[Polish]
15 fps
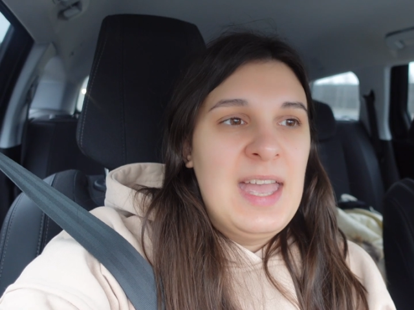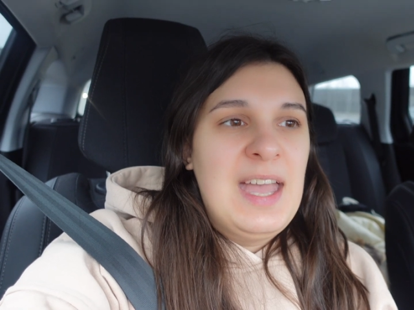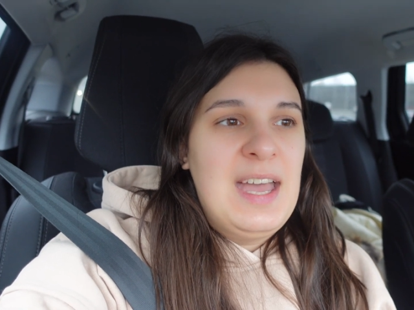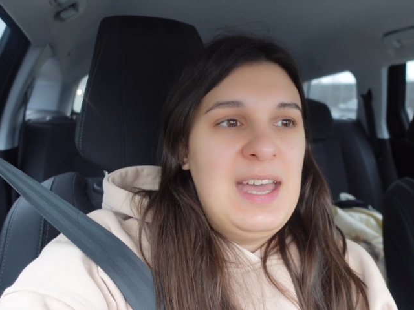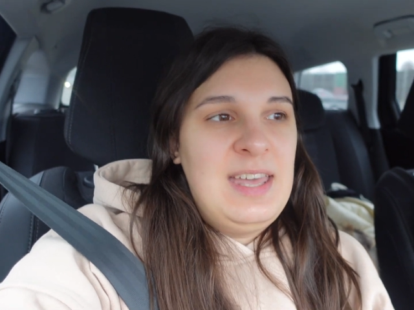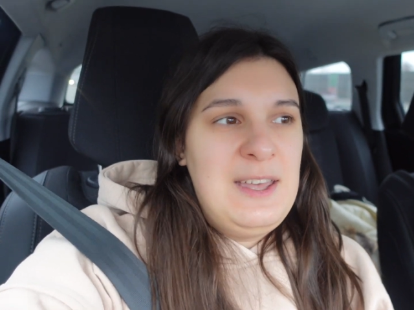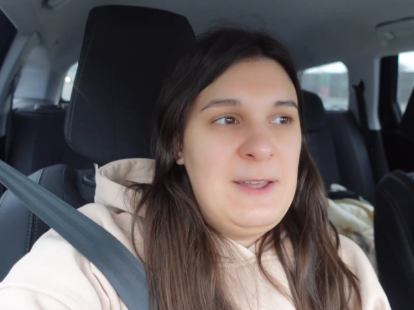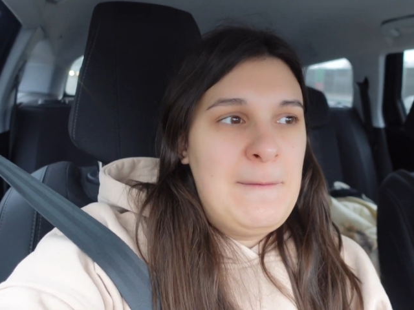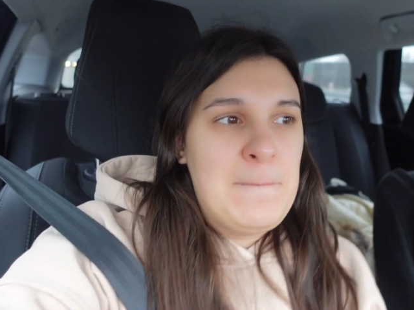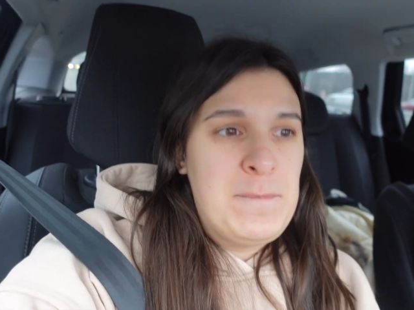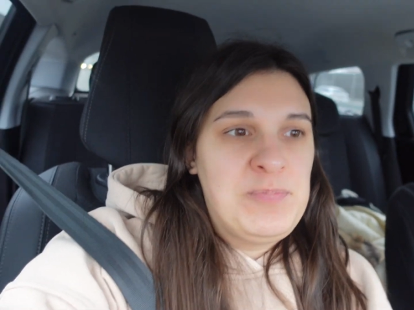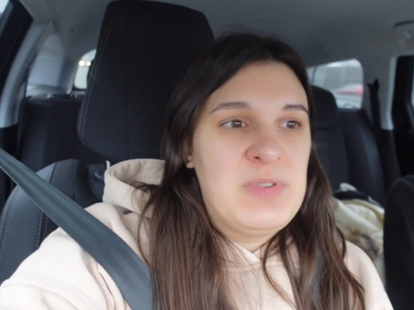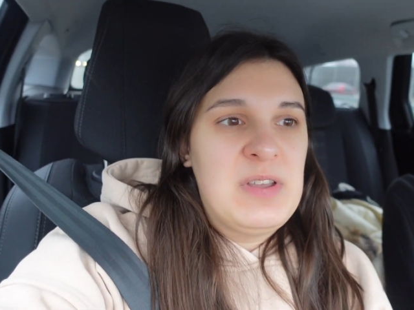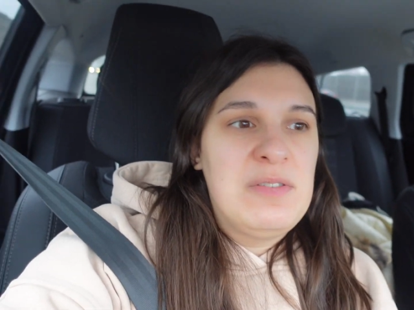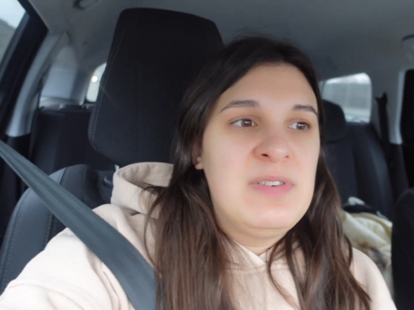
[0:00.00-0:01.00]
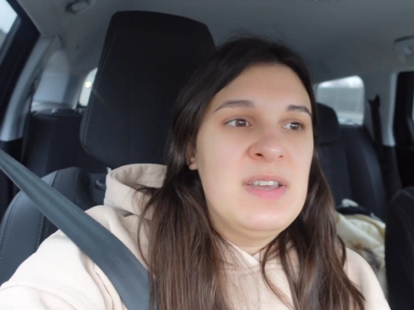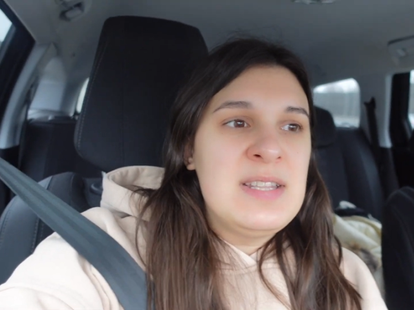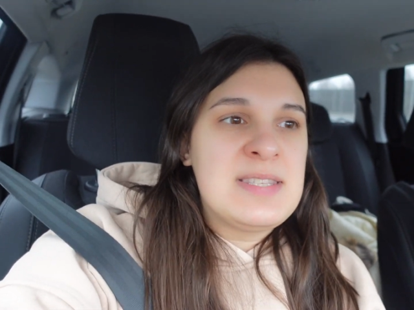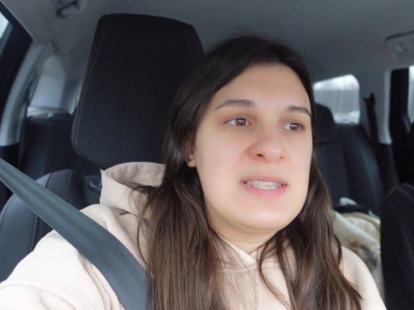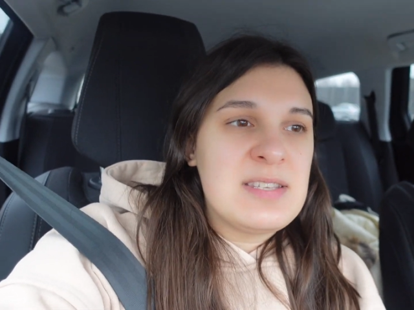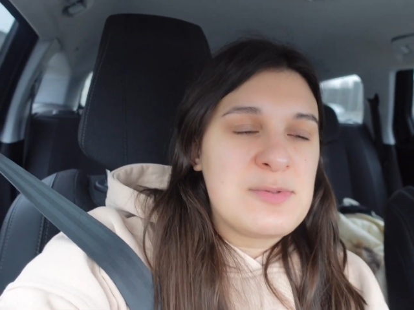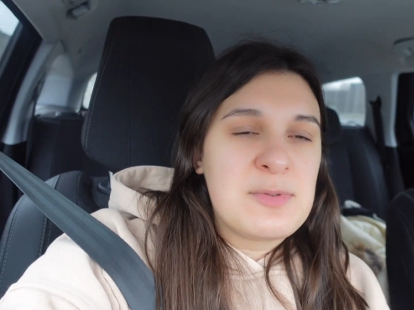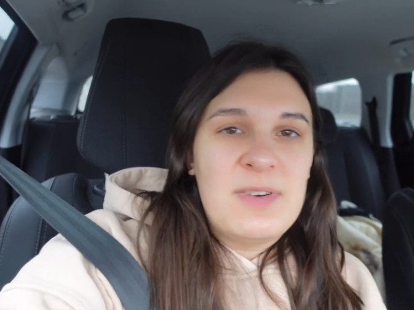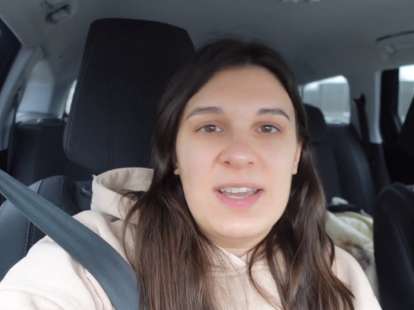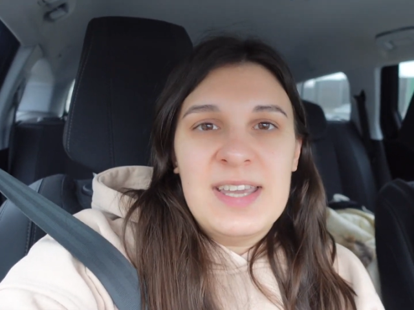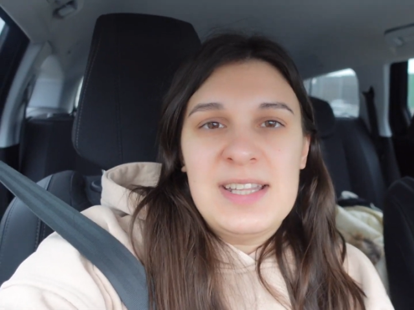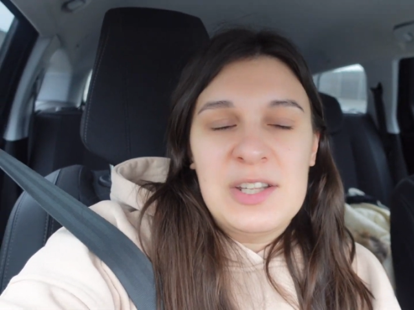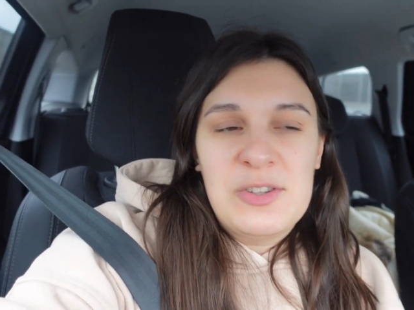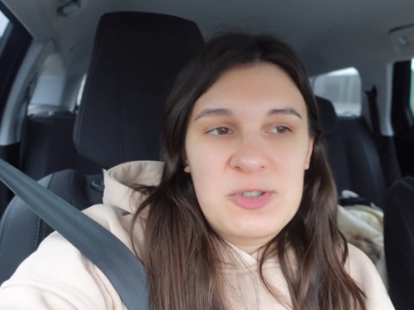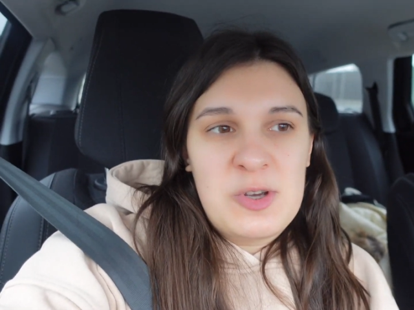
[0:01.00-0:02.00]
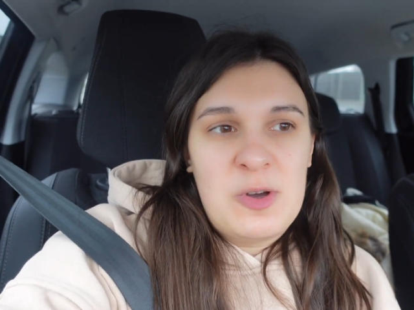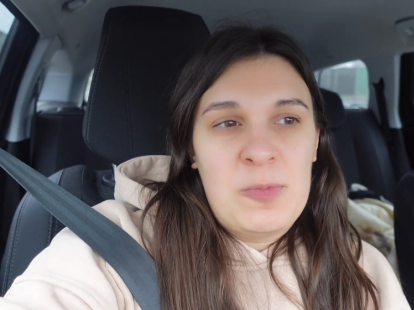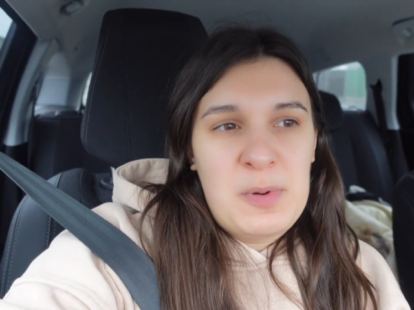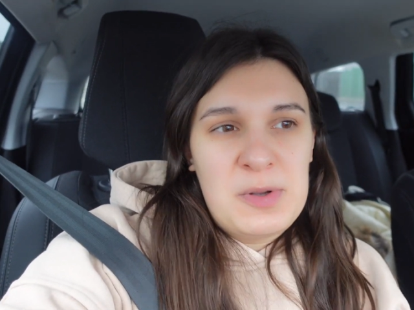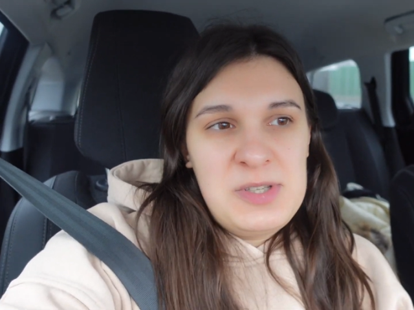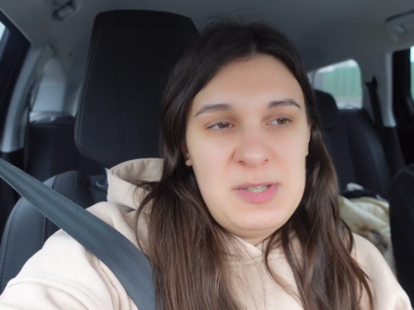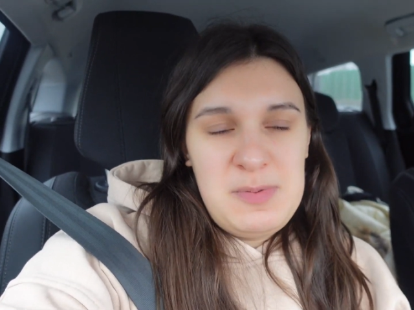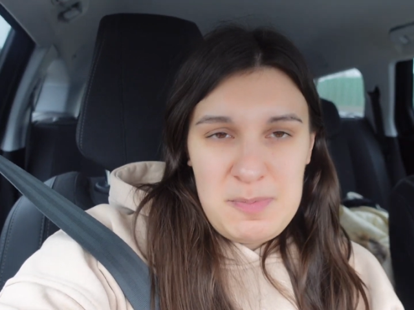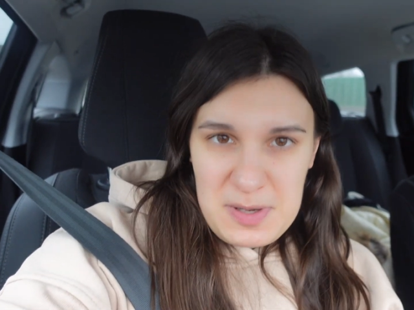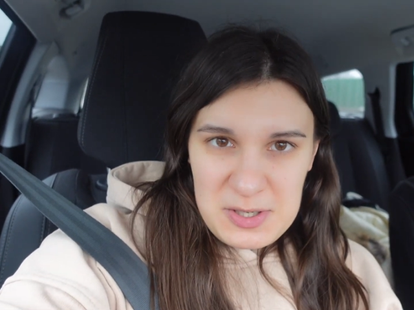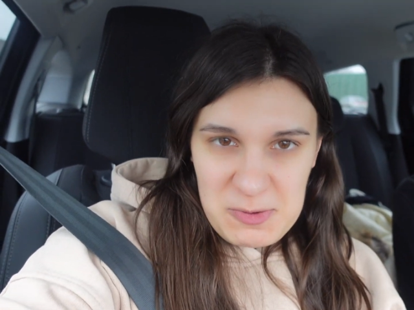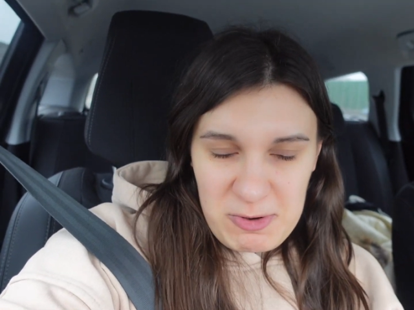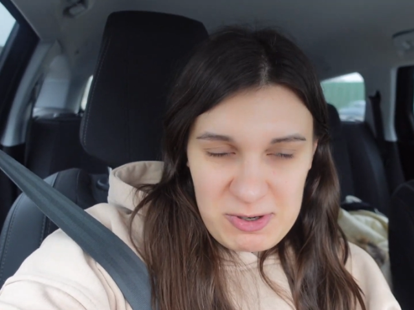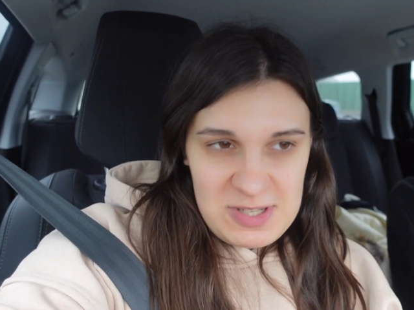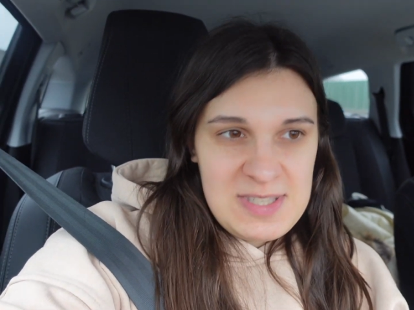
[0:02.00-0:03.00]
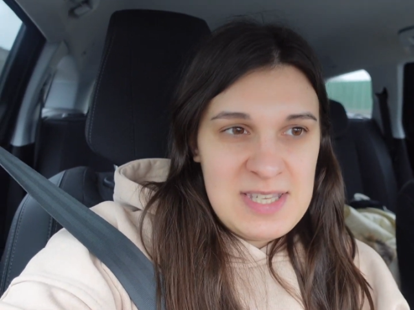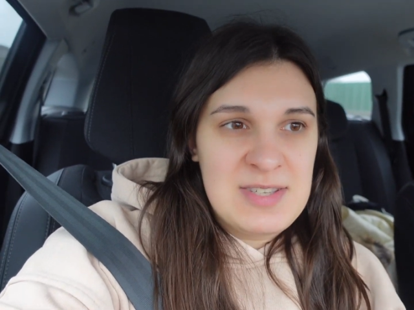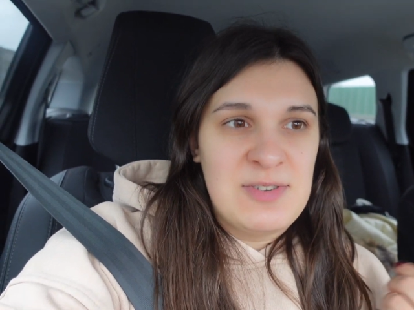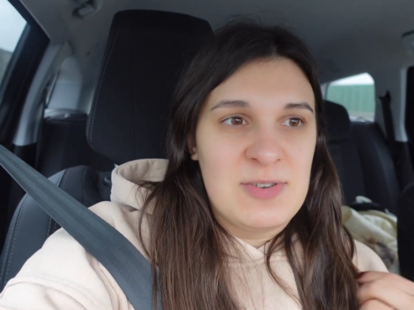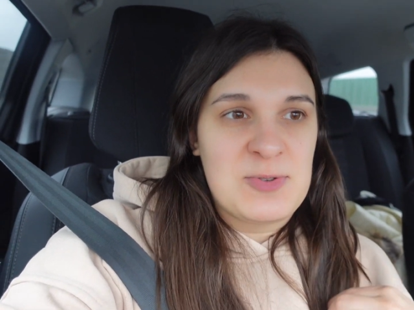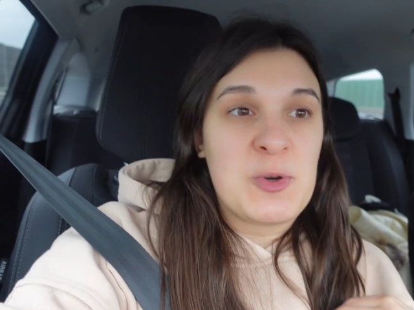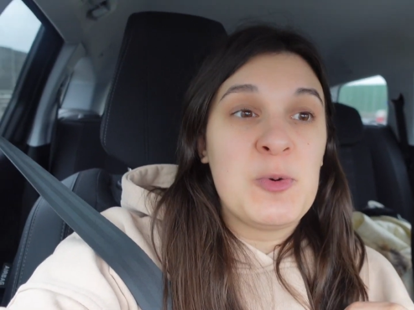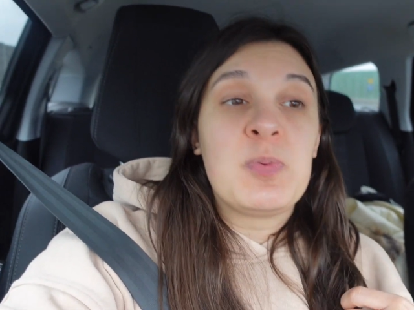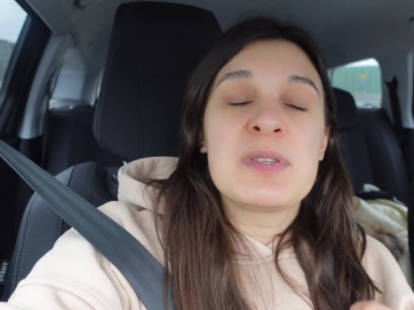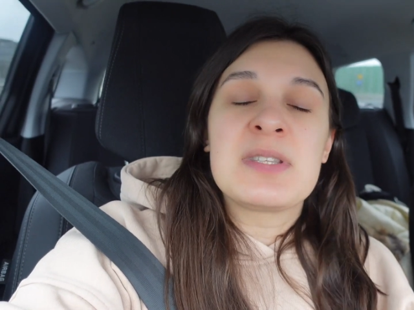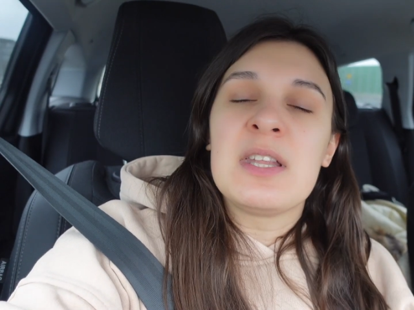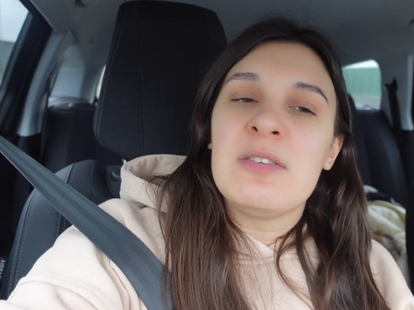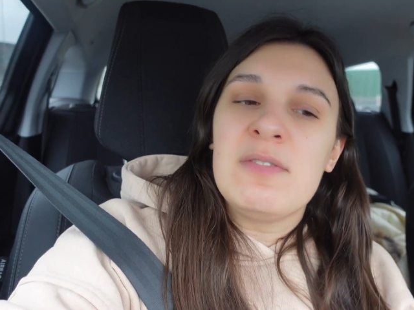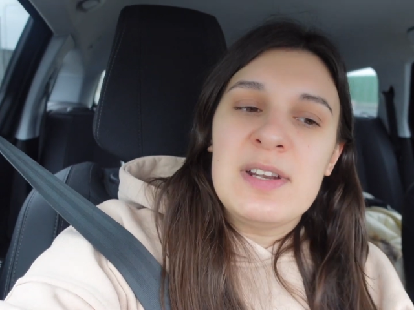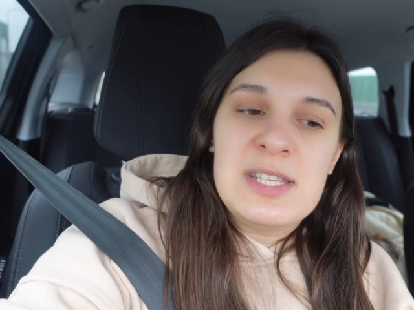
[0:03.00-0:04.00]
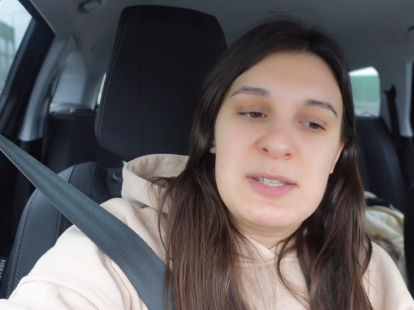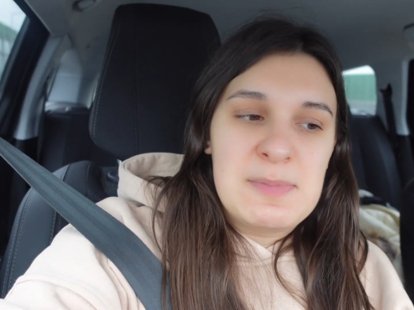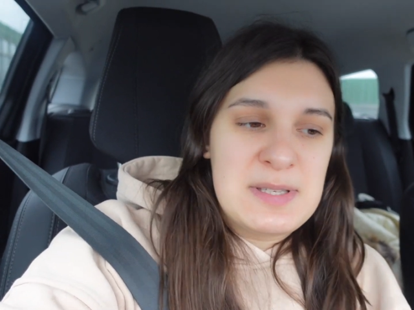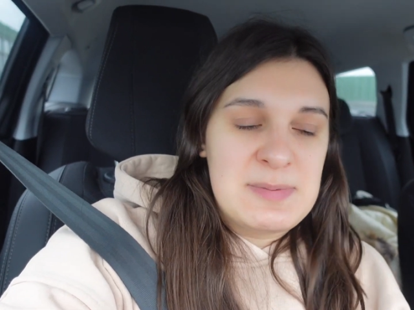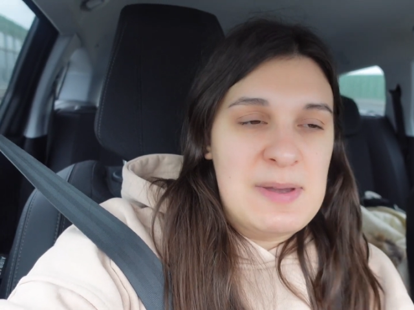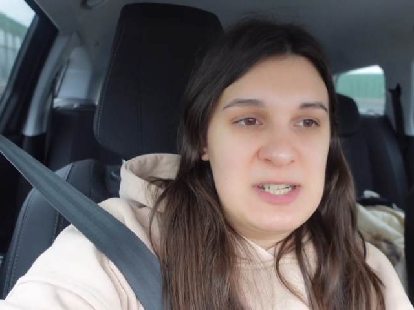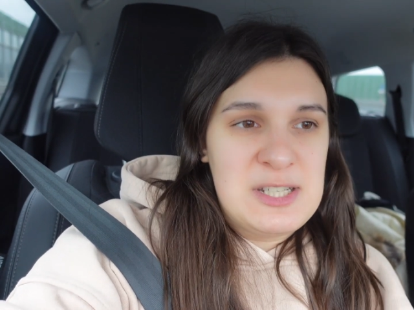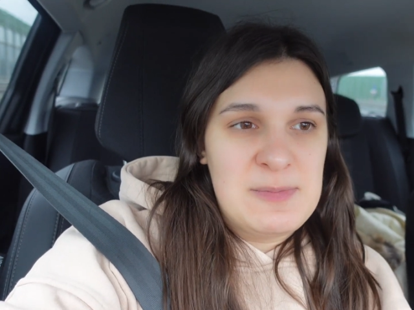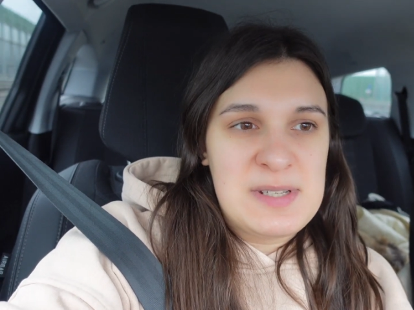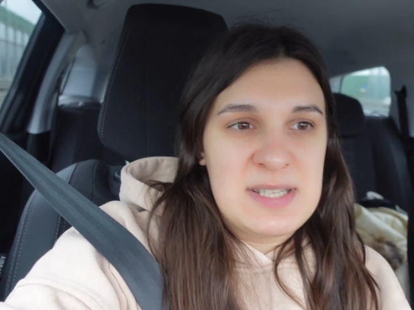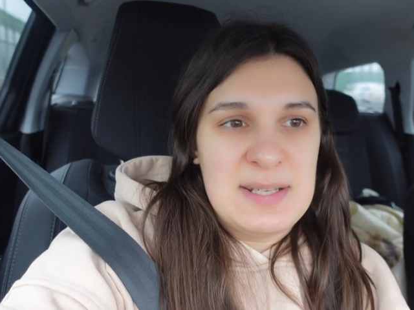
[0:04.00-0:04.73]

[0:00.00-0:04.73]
Um, więc z uwagi na to, że obchodziliśmy pierwszą rocznicę związku, postanowiliśmy z mężem, że